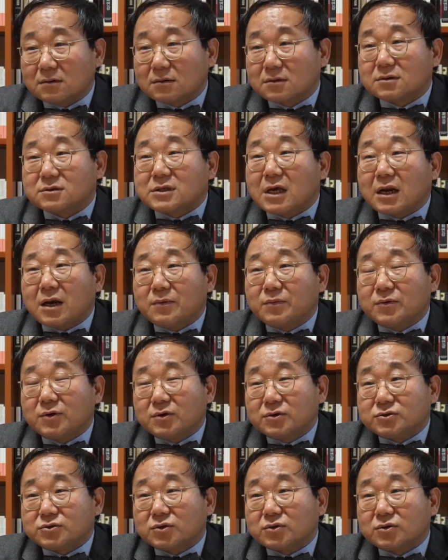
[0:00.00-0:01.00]
그 사람들은
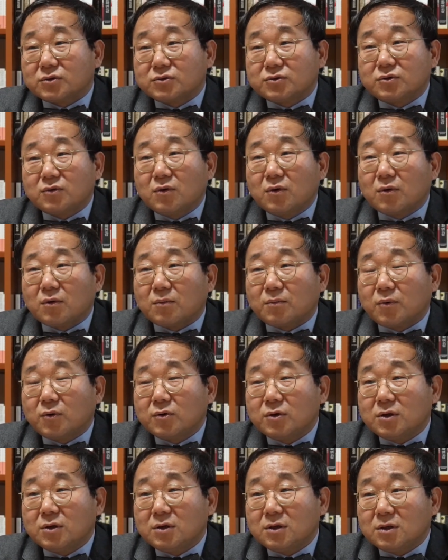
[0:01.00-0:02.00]
적어도
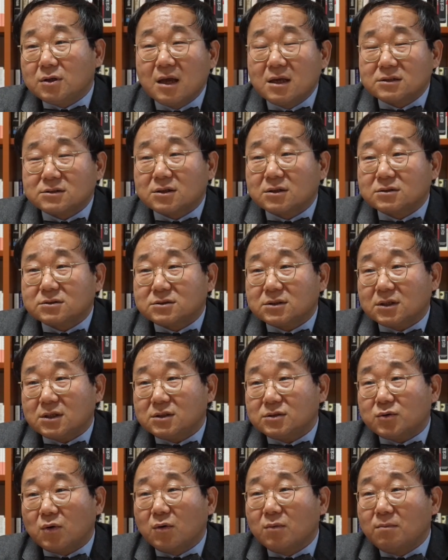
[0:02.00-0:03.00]
본인이 성적인
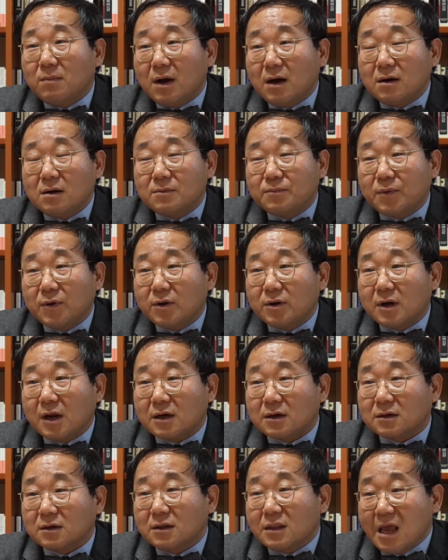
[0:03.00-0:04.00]
욕망을
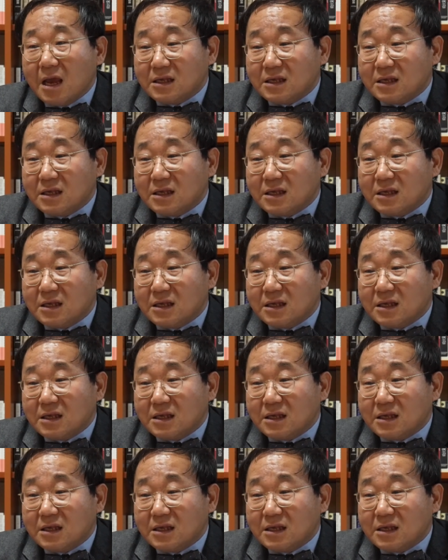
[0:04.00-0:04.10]
표현하는 건